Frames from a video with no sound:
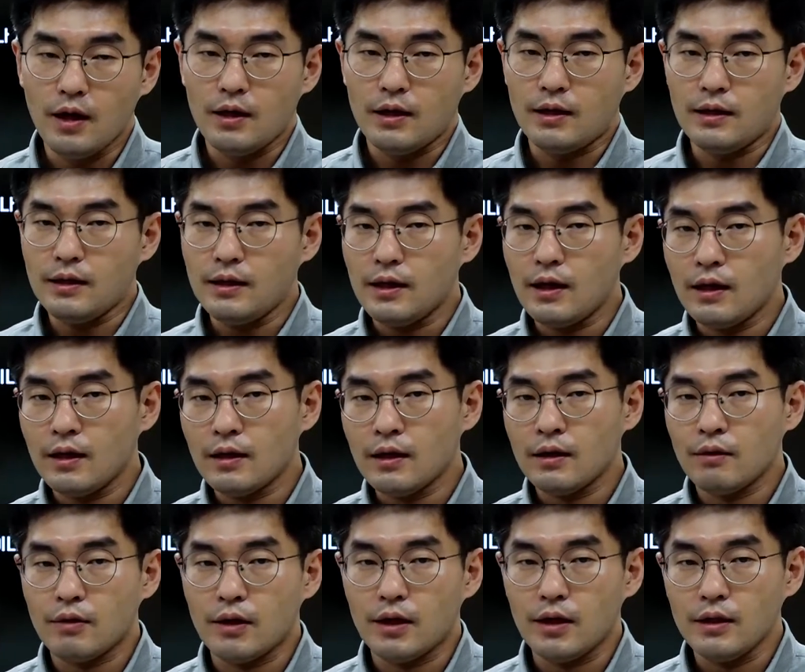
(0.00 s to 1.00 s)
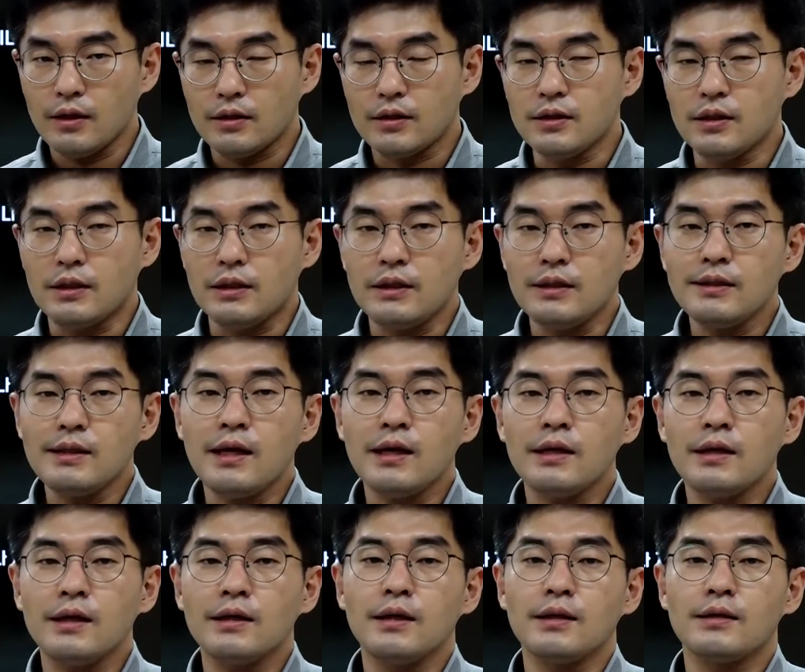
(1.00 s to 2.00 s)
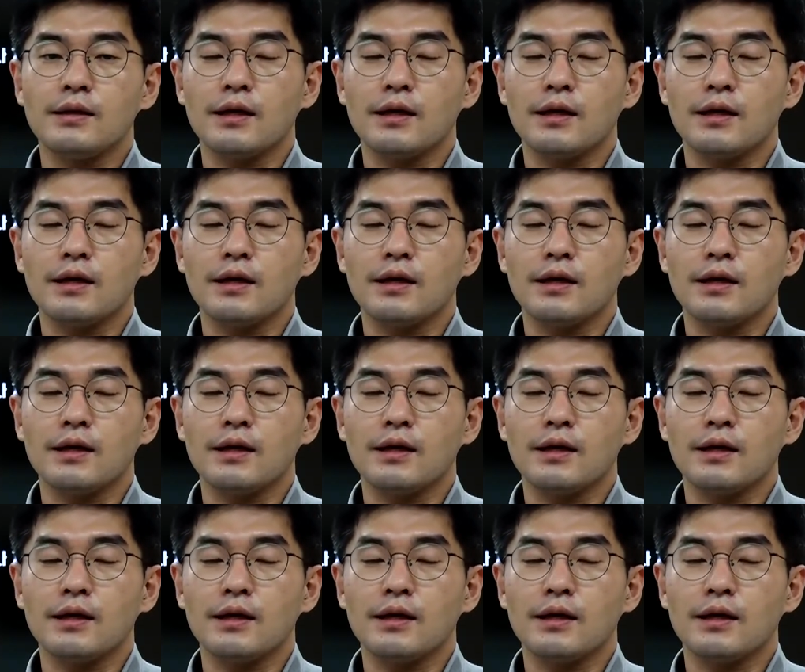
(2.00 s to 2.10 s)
인간관과 그 인간관에